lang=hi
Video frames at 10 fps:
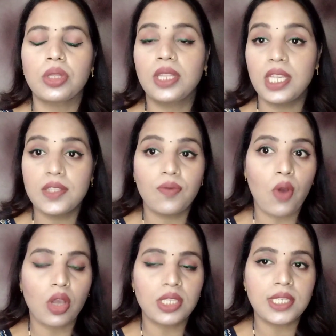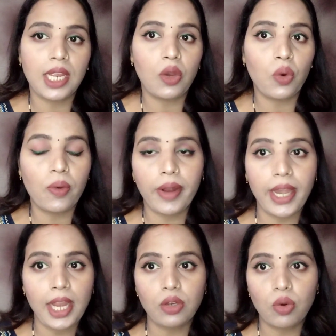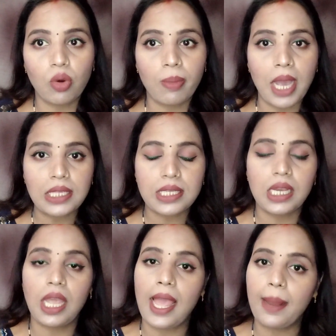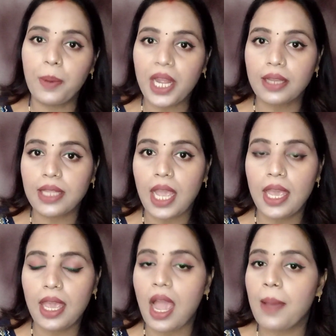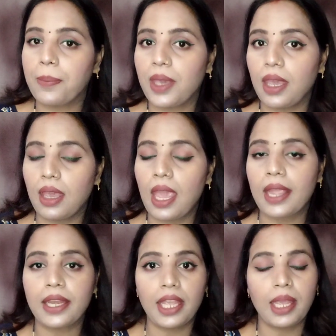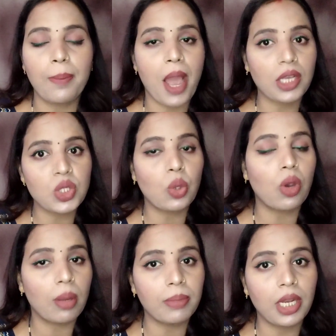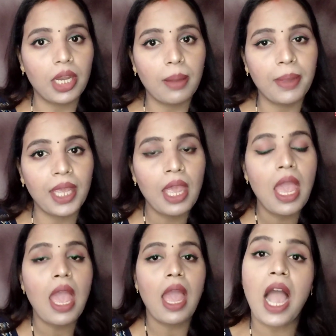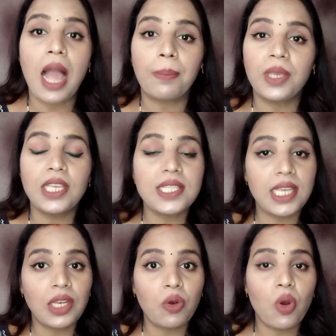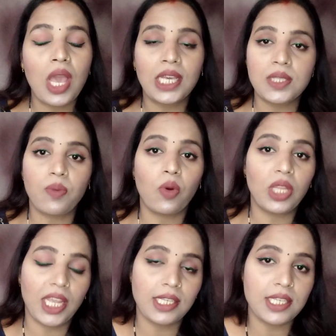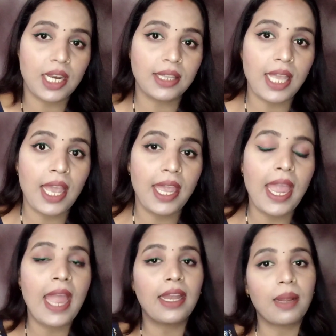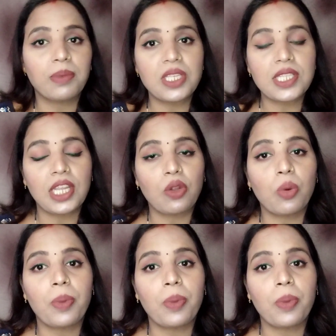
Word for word: दिस फॉक्सटेल नाइट ग्लो मास्क हेल्प करता है आपके एक्ने के मार्क्स को कम करने में आपकी स्किन को एक्सपोलिएट करता है एंड आपकी स्किन स्किन को